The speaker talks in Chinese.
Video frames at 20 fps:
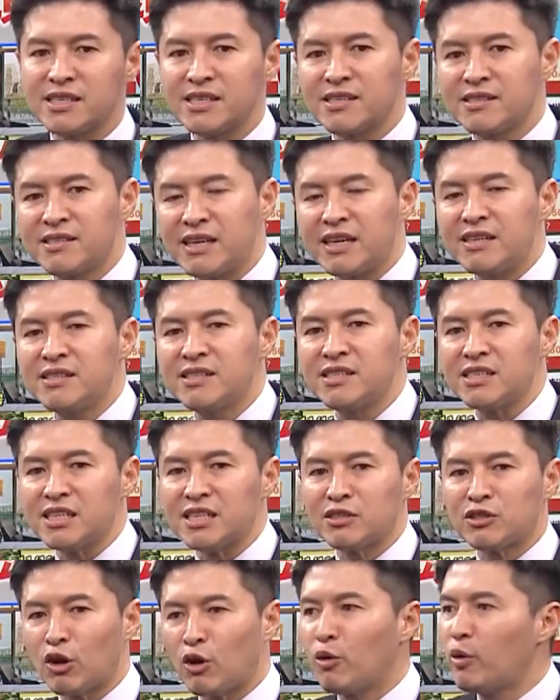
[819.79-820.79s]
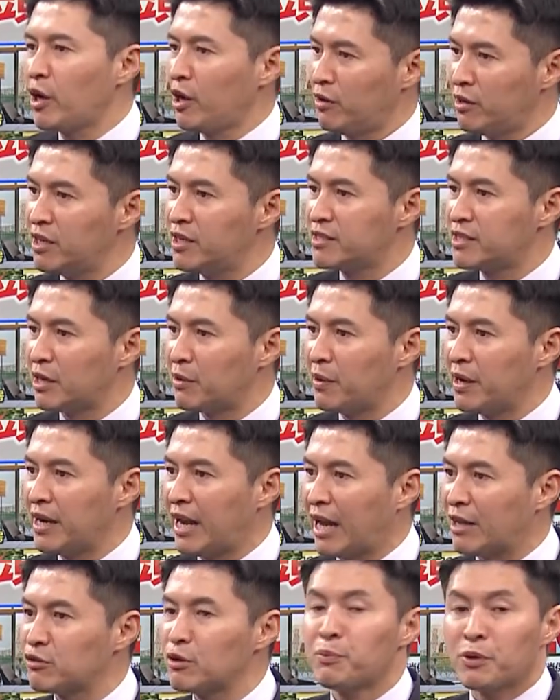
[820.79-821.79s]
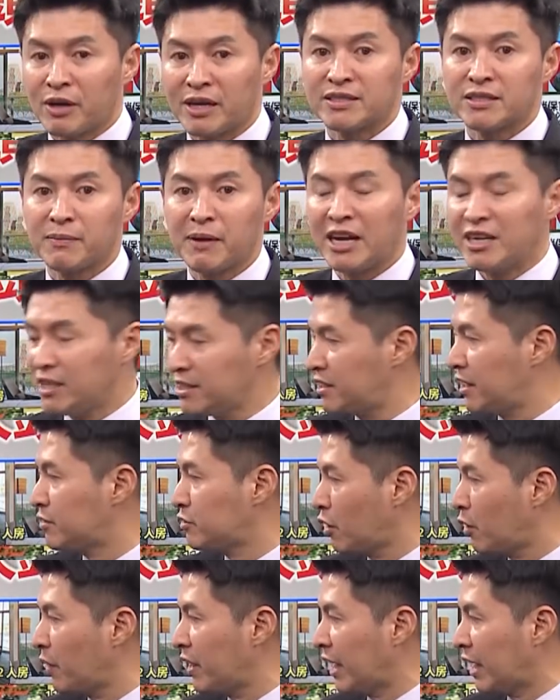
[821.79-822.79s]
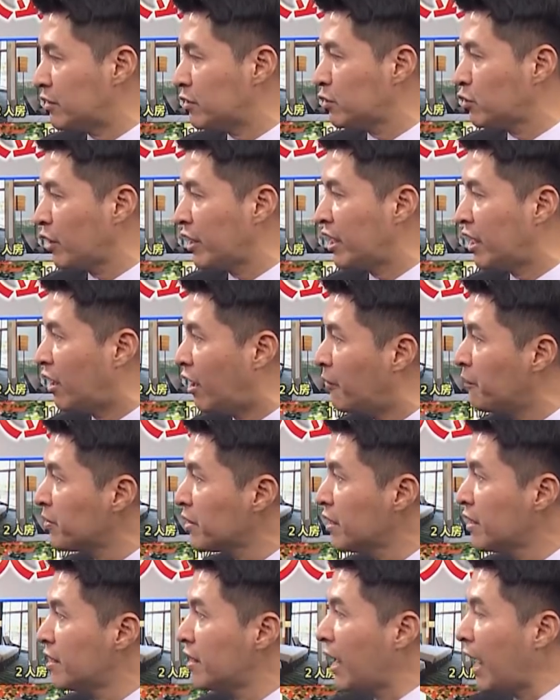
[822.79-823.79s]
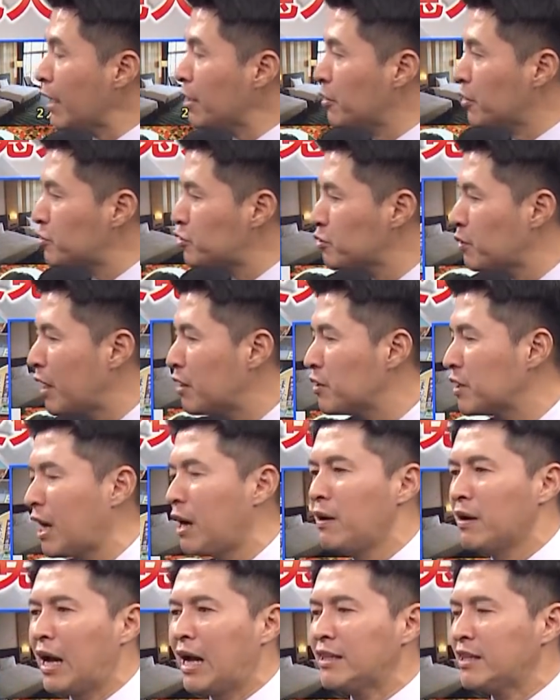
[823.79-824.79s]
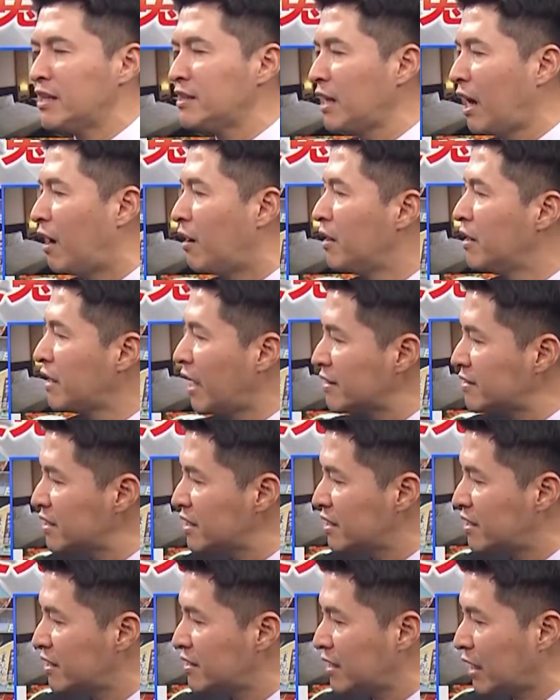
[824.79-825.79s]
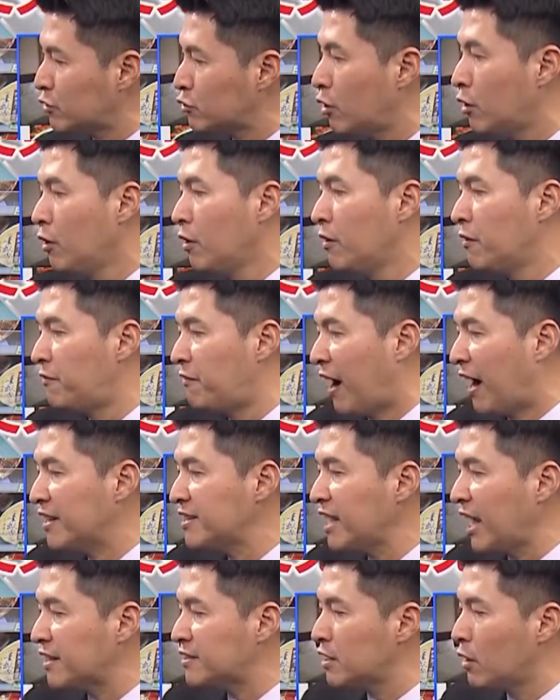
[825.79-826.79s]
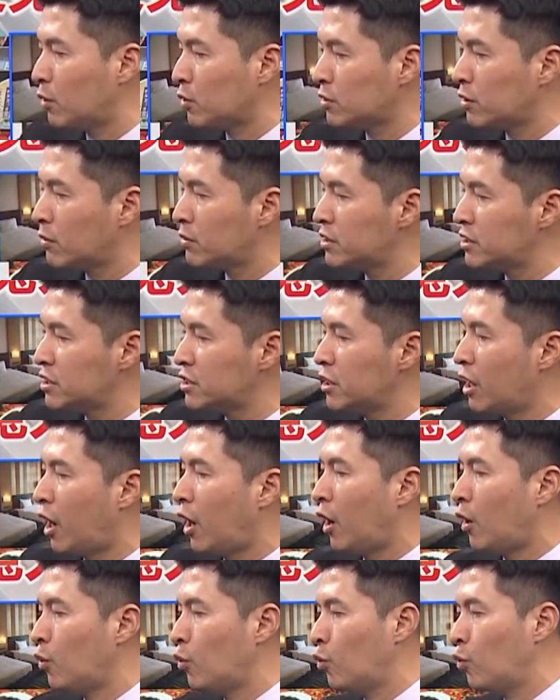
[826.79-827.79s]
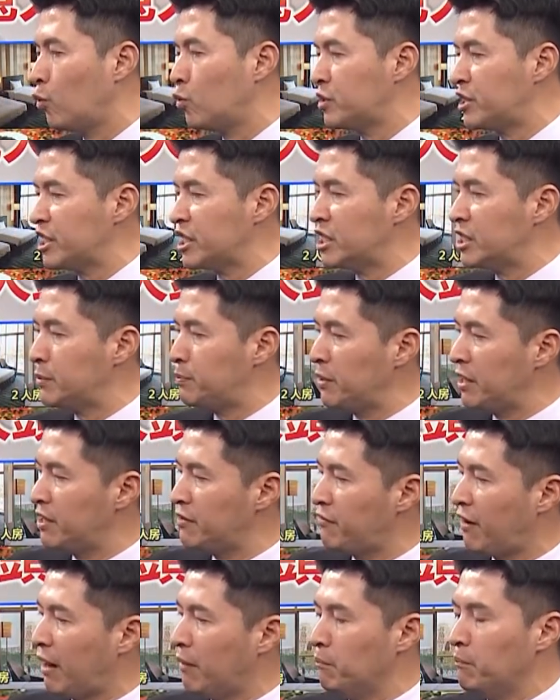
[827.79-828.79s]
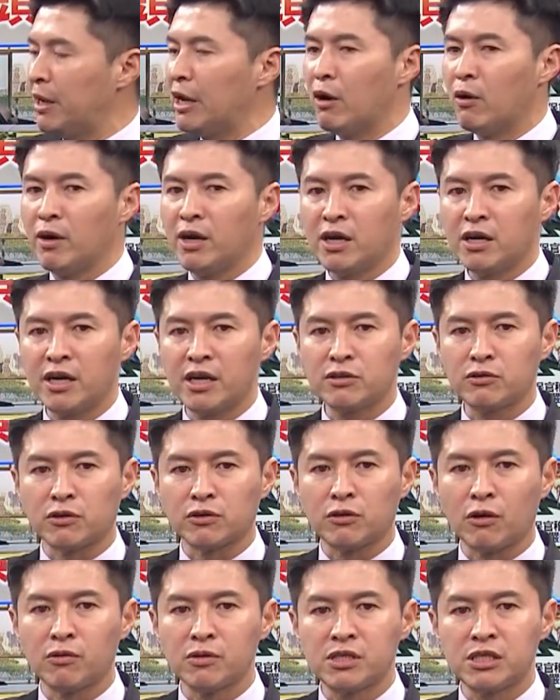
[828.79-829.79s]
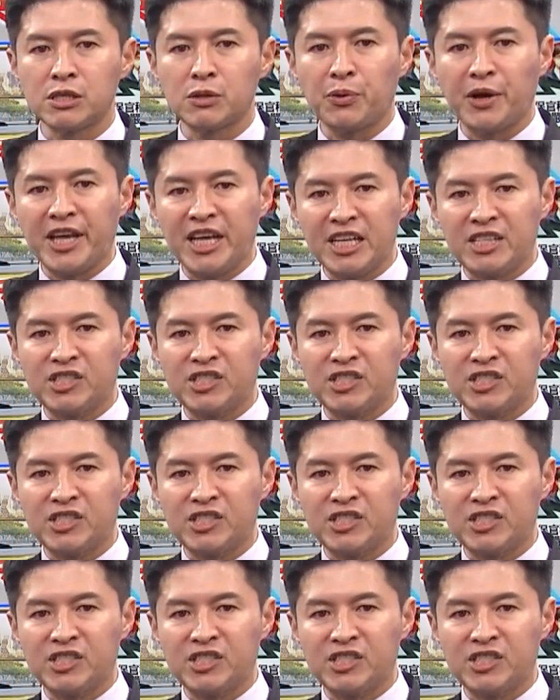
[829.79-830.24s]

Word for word: 息、升息都会有热钱会来，所以不管怎么样，热钱都会来就对了哈、哦。啊，有一句话又刚好他颠倒，他自己先讲说，房价这种东西哦，物极必反，没有任何一种东西会